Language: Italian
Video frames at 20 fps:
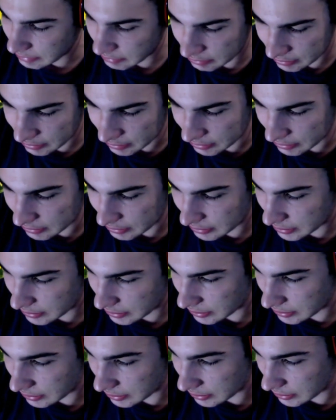
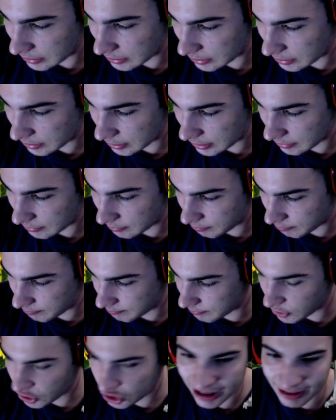eh,
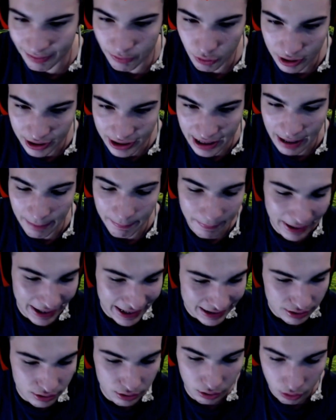diciamo che
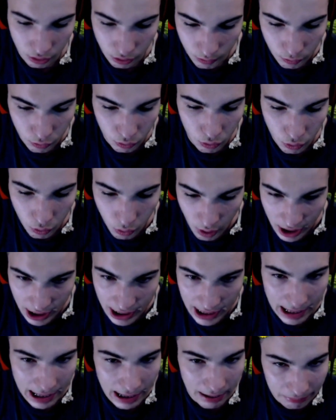apprezzano
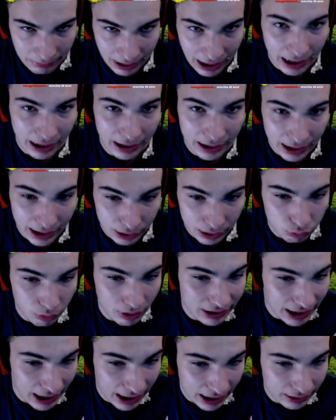comunque anche la
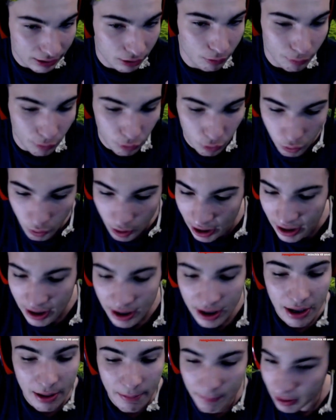sua età, che comunque
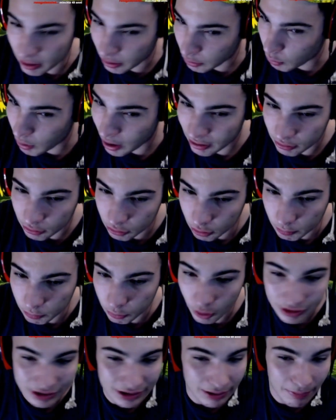per quanto
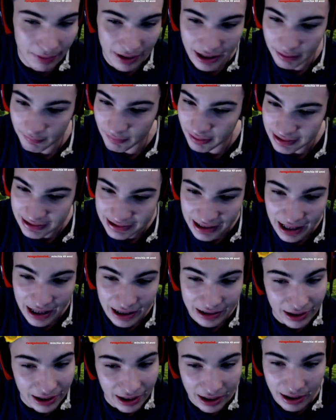può sembrare
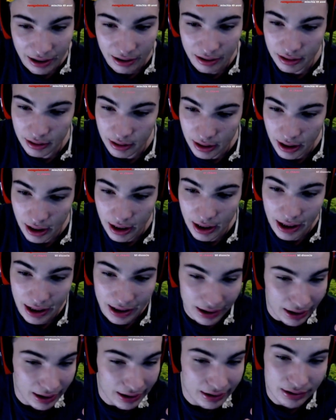avanzata,
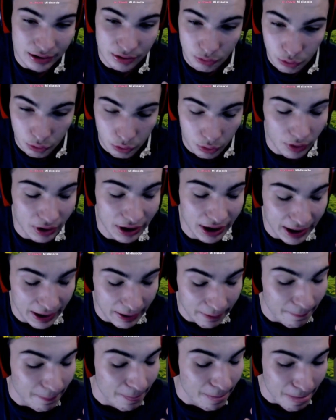le rassicuro
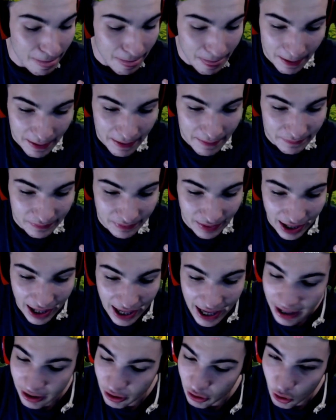che
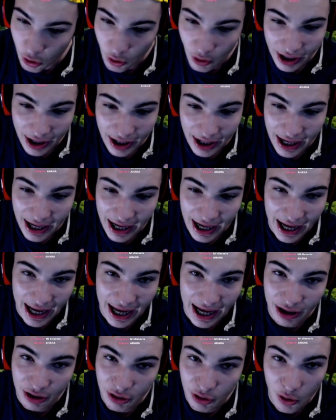è ancora, è
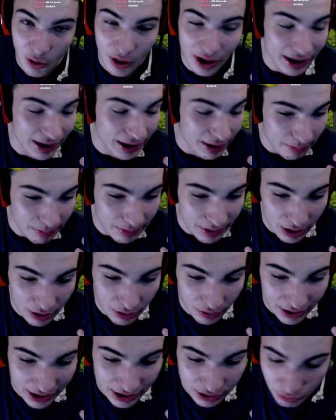ancora nel
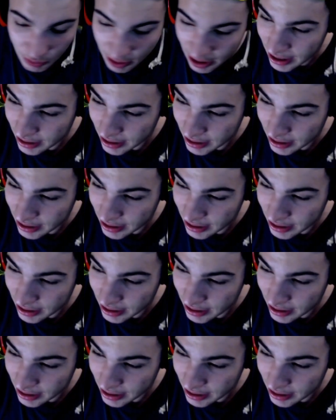pieno dei suoi